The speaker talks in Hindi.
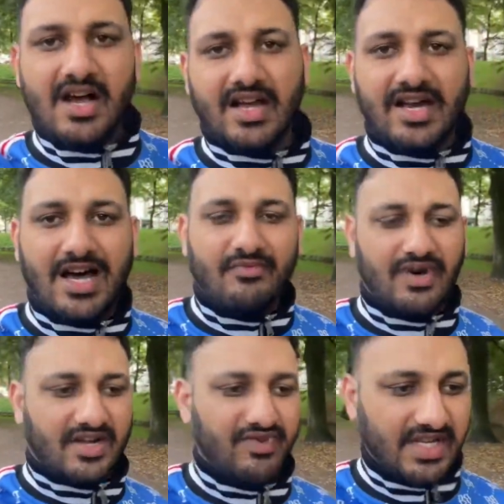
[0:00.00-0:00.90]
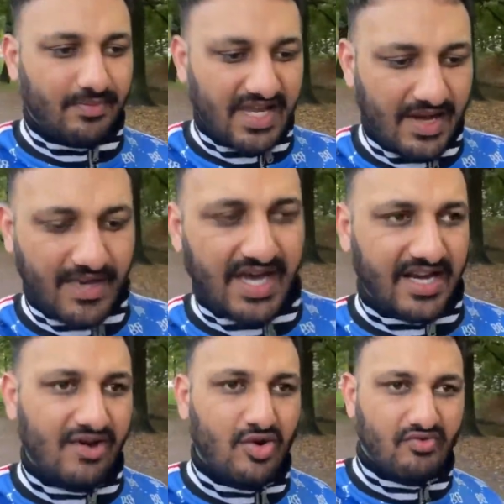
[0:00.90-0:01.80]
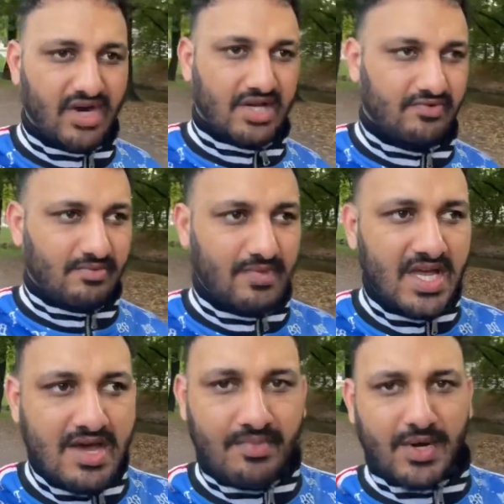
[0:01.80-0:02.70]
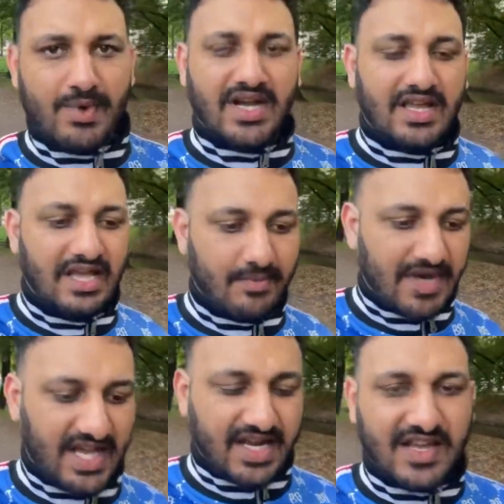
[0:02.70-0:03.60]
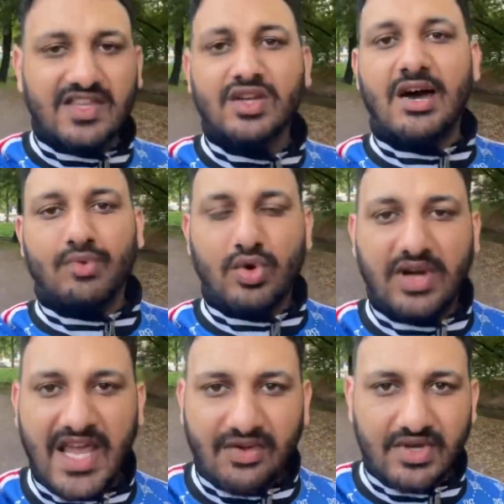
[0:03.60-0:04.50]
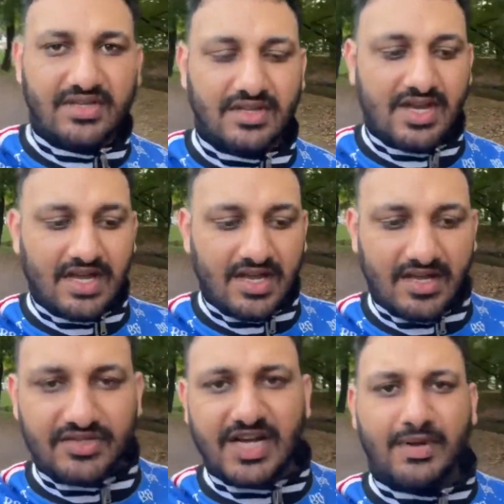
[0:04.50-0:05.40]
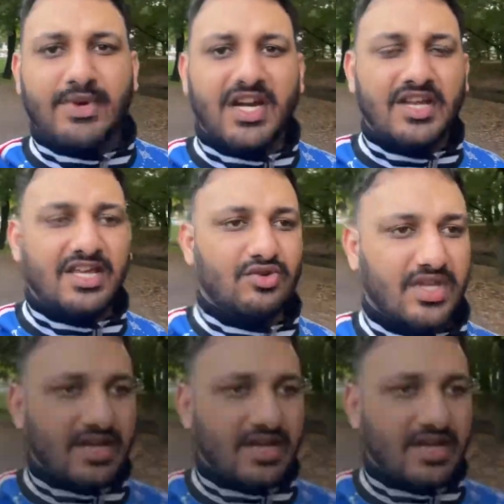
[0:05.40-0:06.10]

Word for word: अगर आप वर्क वीजे पे यहाँ पे आ रहे हैं और वर्क परमानेंट के लिए अप्लाई करेंगे तो आपको लैंग्वेज सर्टिफिकेट चाहिए होता